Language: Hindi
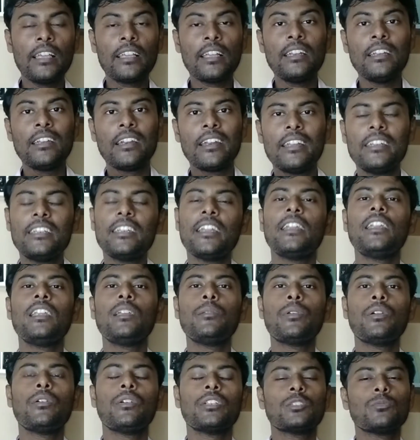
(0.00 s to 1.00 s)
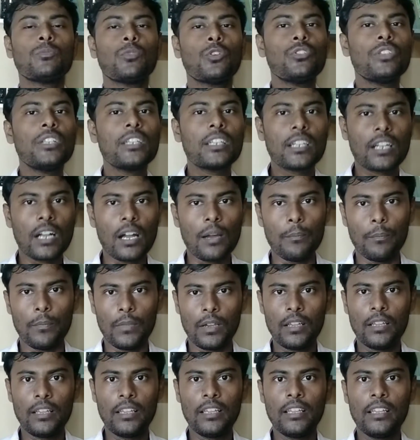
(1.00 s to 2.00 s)
लेकिन रिटर्निंग व्यूअर्स बहुत ही
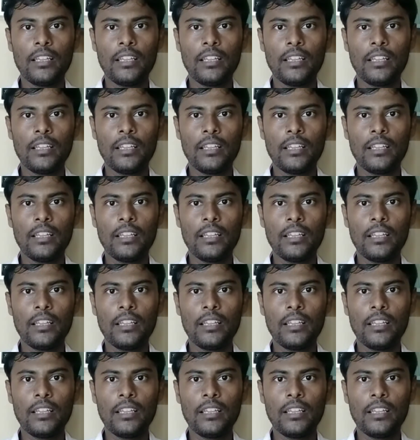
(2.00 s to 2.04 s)
कम